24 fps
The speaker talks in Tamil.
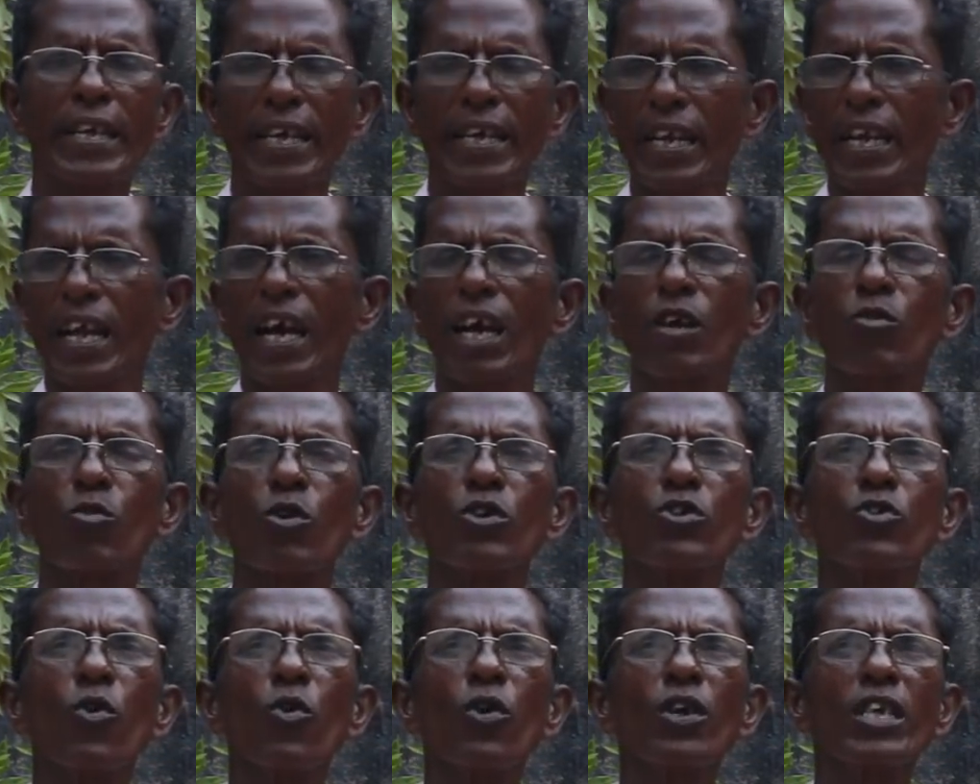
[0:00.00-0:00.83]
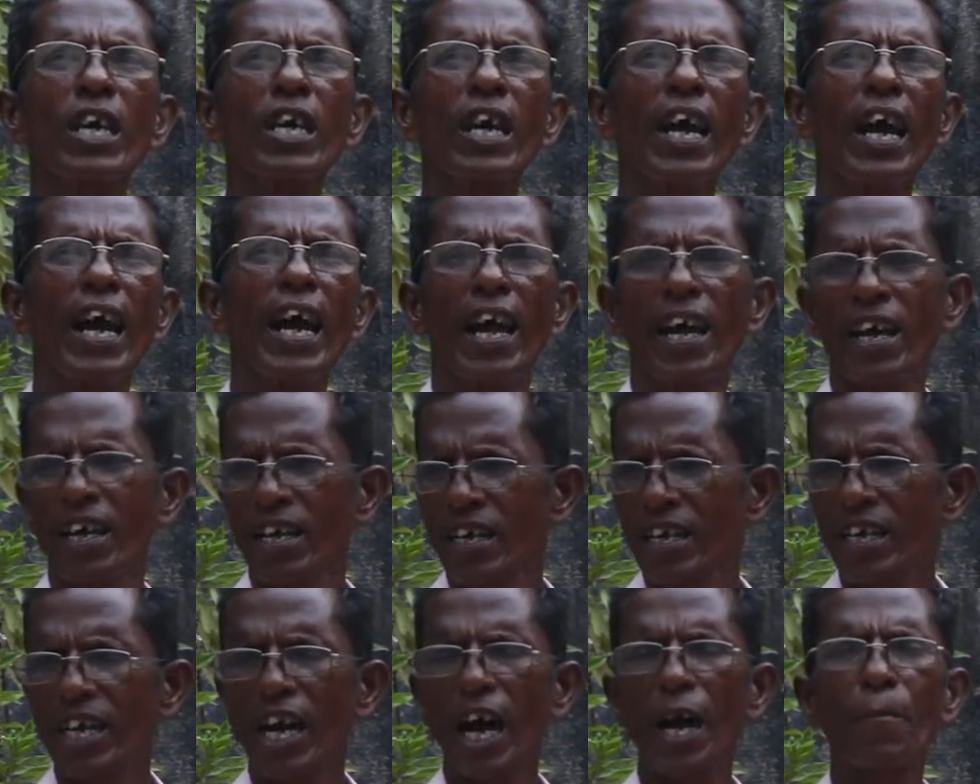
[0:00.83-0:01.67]
இல்லை கொஞ்சோண்டு
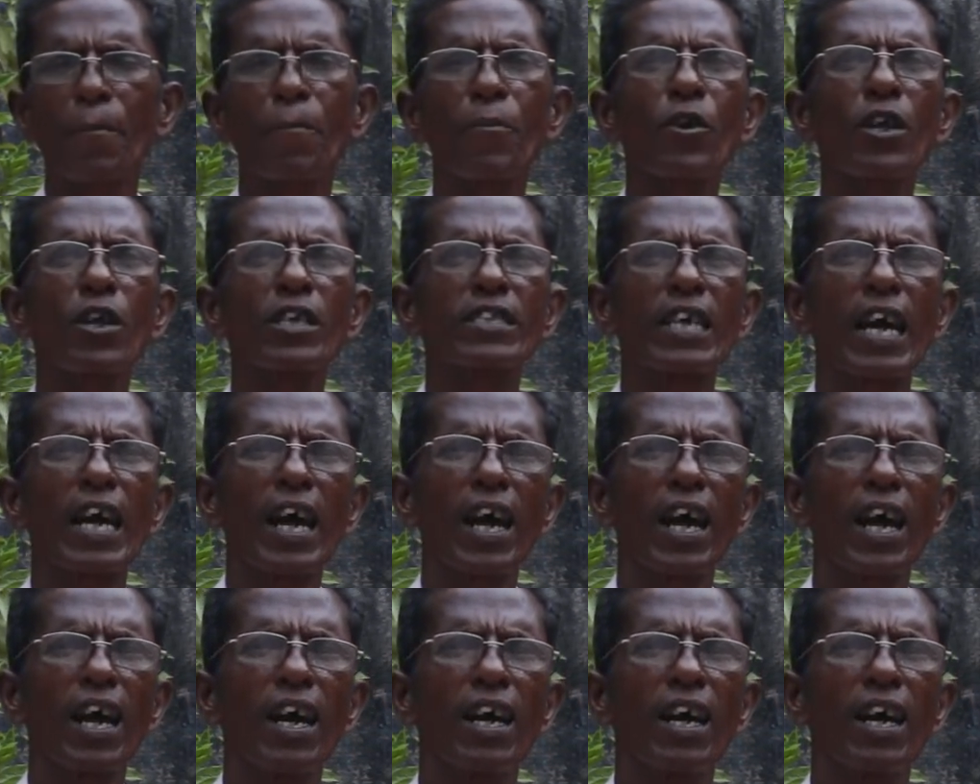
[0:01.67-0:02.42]
கற்பூரத்தை